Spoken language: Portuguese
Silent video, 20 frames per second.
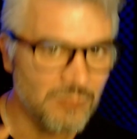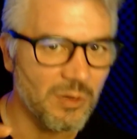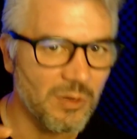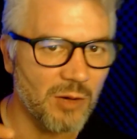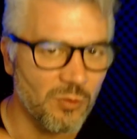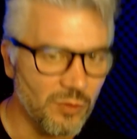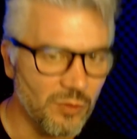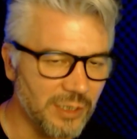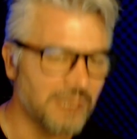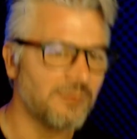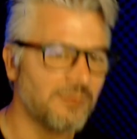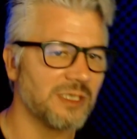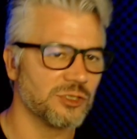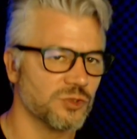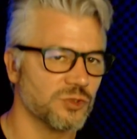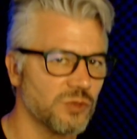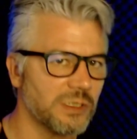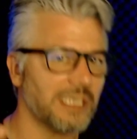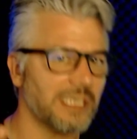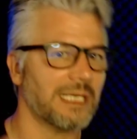a Ordem
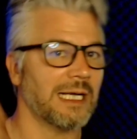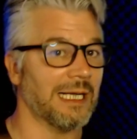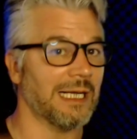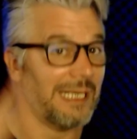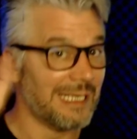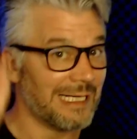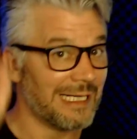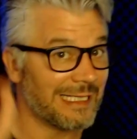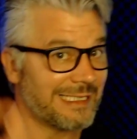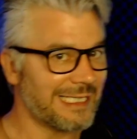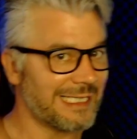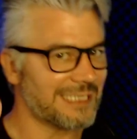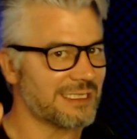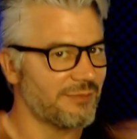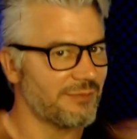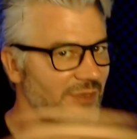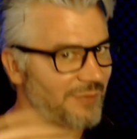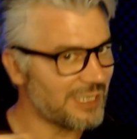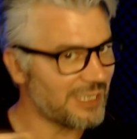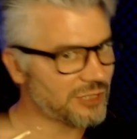Maçônica. Quer
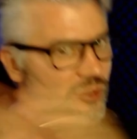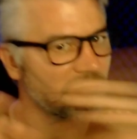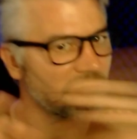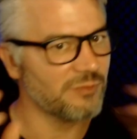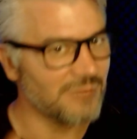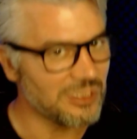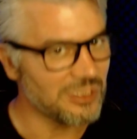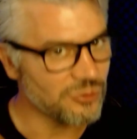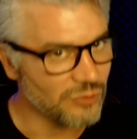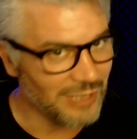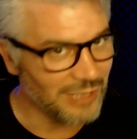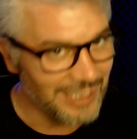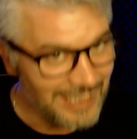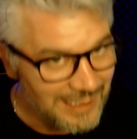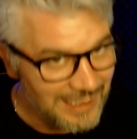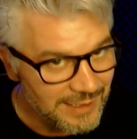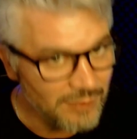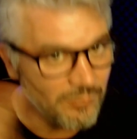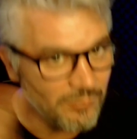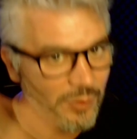saber mais sobre maçonaria?
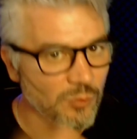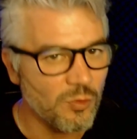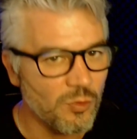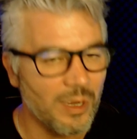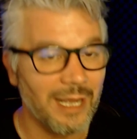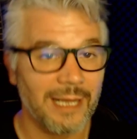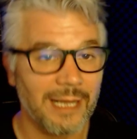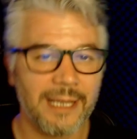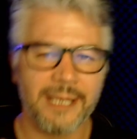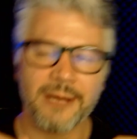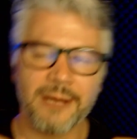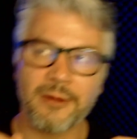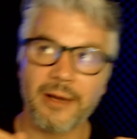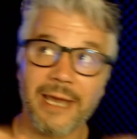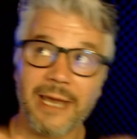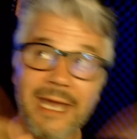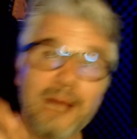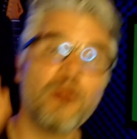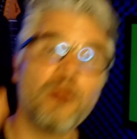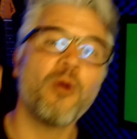Então eu é eu
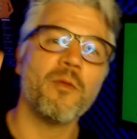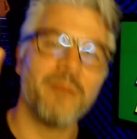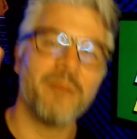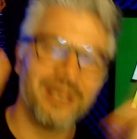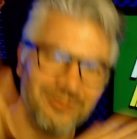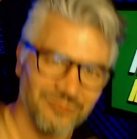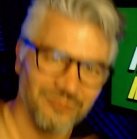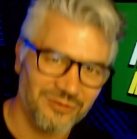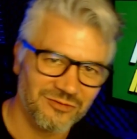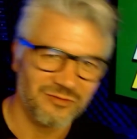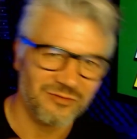recomendo isso,